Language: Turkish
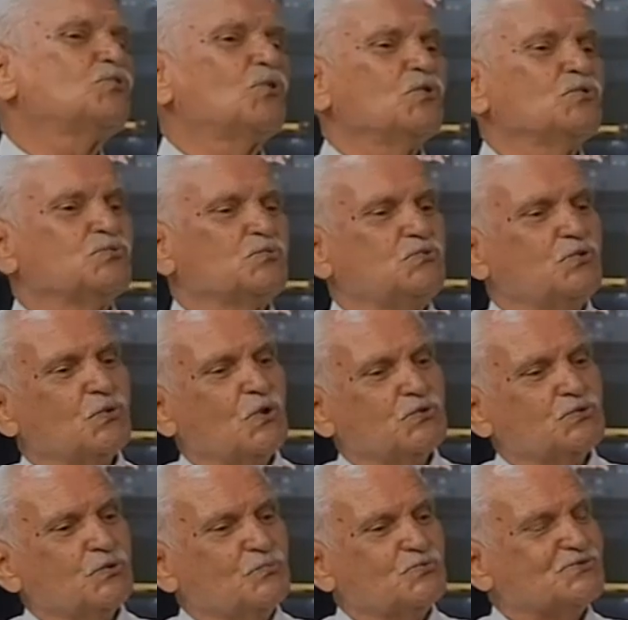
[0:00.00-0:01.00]
ol, Türk
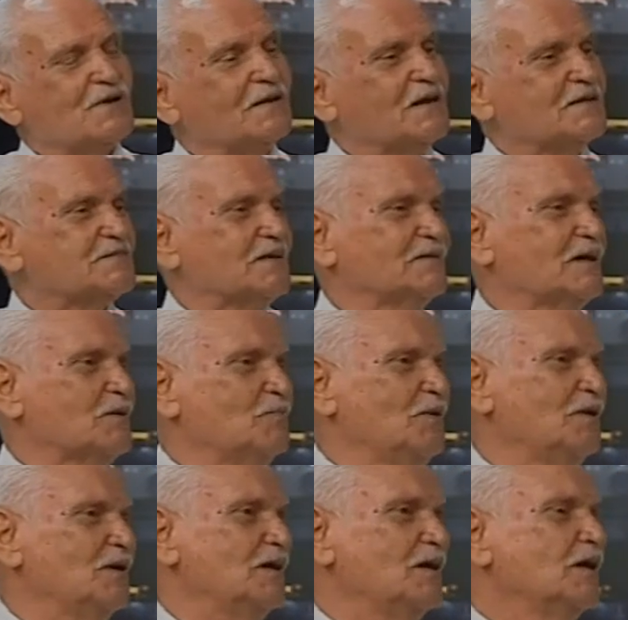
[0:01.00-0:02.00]
olduğumuzu anlasalar
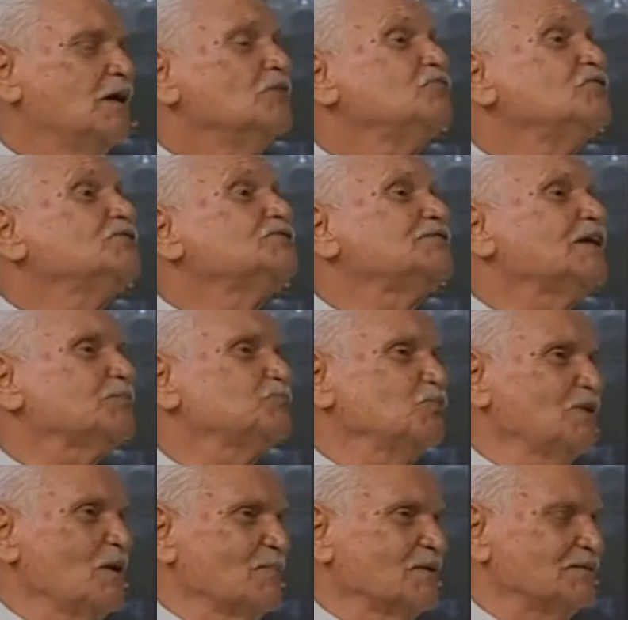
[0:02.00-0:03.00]
bile evet. fırsat
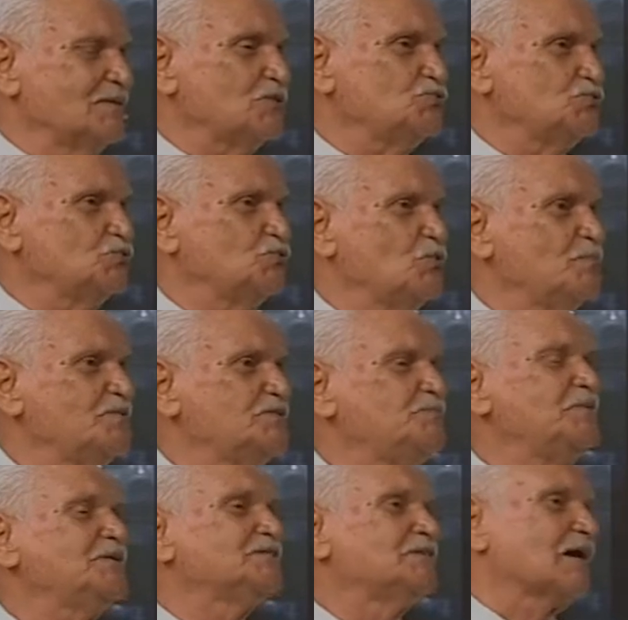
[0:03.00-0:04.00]
bulamadılar. Çünkü biz
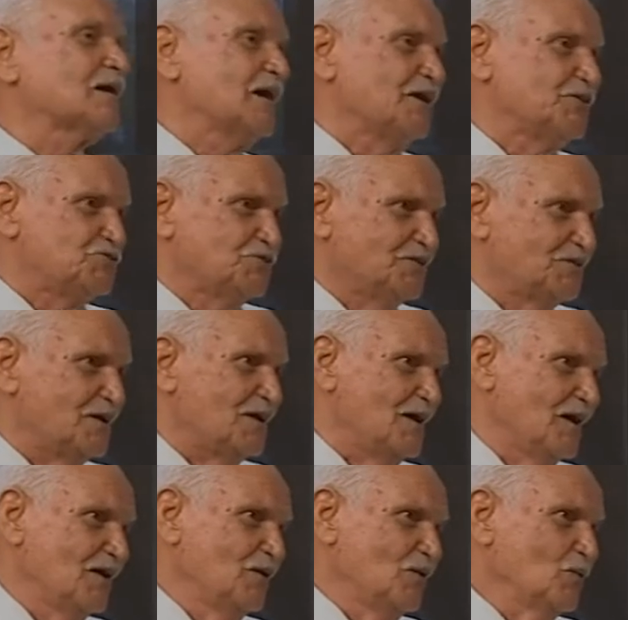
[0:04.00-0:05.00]
bir dakika içinde
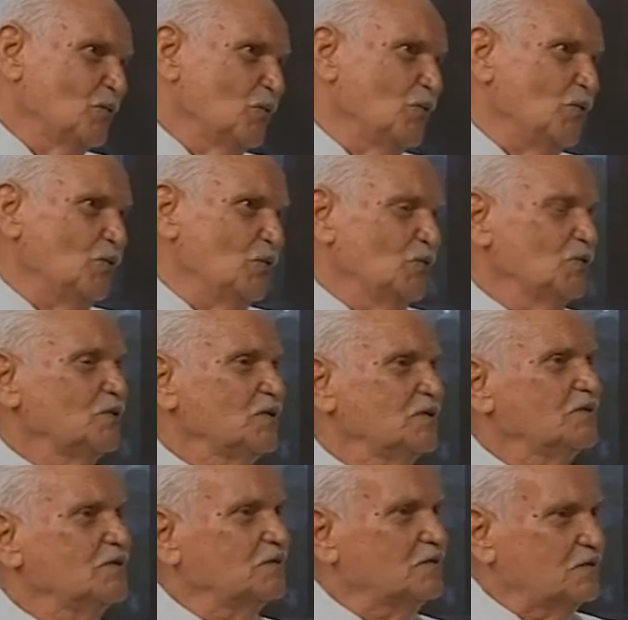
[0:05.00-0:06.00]
evet.
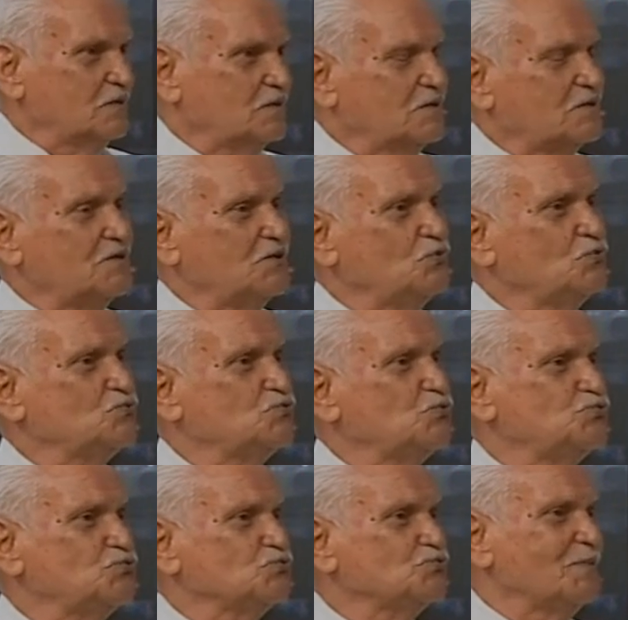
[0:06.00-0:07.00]
o
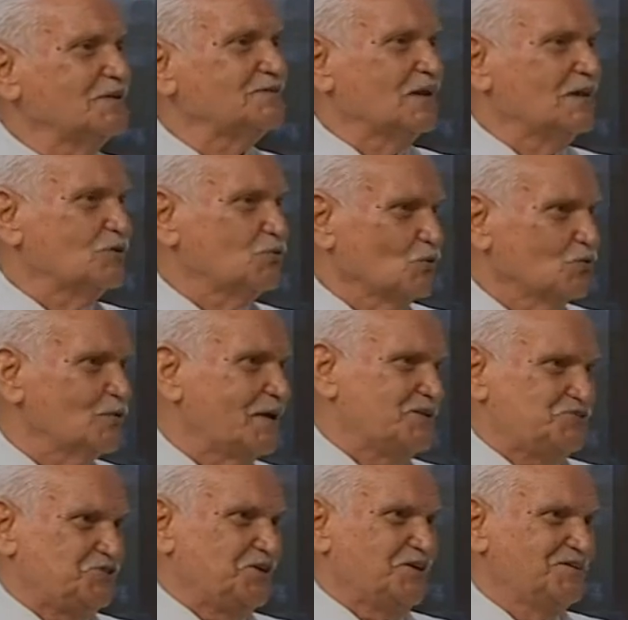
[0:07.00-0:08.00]
200-300 metrelik yolu
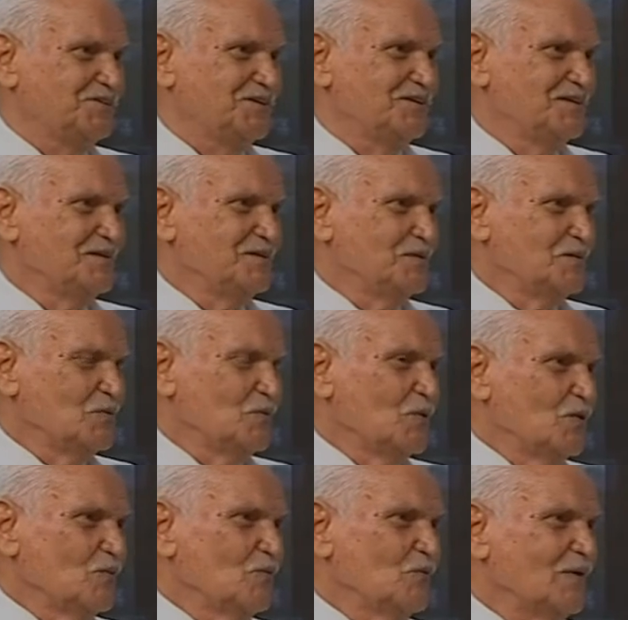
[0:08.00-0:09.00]
geçtik. Evet.
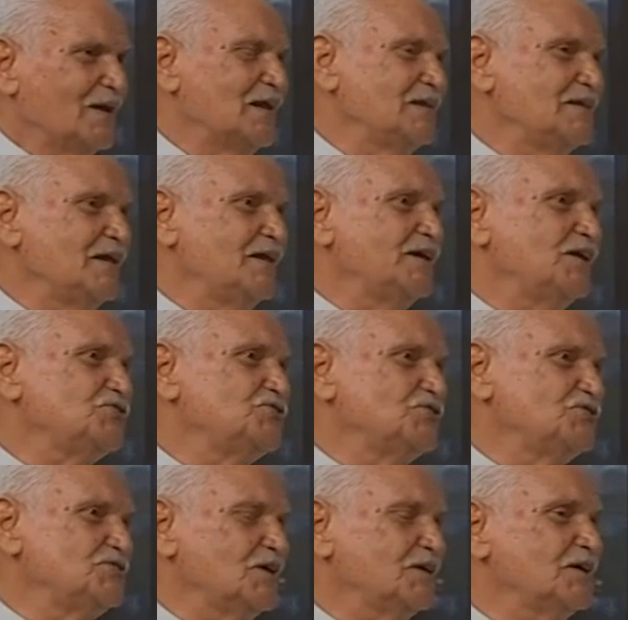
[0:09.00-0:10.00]
Varelleri
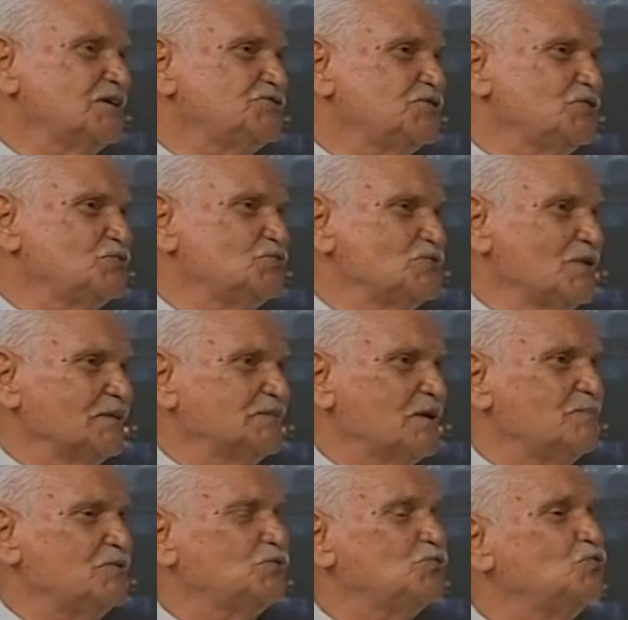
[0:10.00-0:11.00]
geçince gençlik
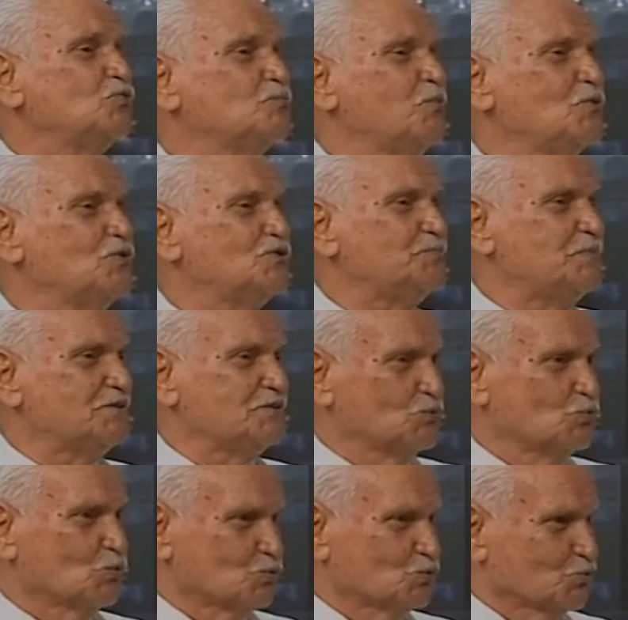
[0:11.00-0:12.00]
hücumunda bir Türk polis bizi
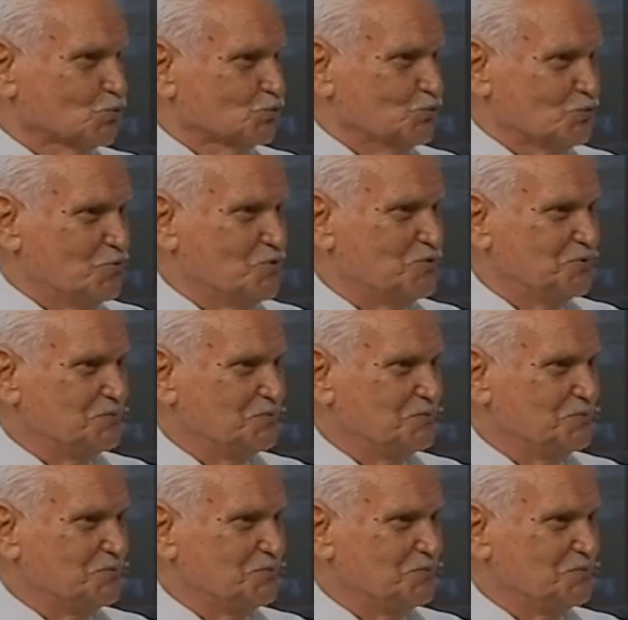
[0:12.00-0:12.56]
durdurdu.